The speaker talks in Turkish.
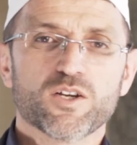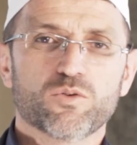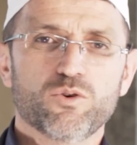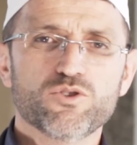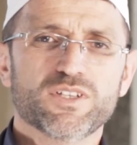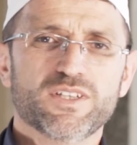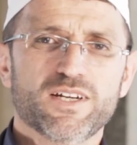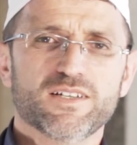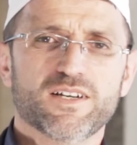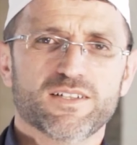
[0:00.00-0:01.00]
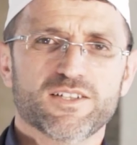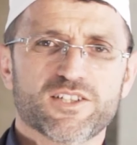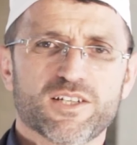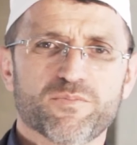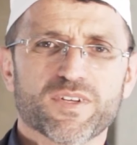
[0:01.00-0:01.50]
O yüzden değerli
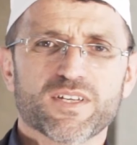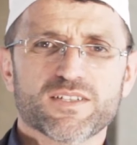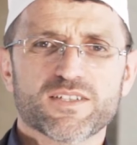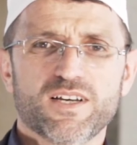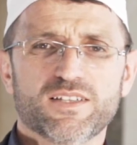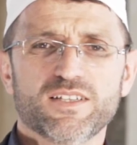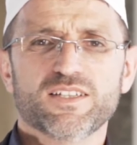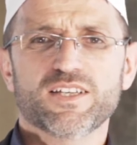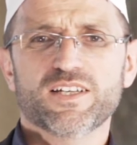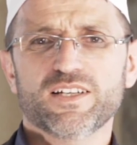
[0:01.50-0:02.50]
kardeşlerim, zaten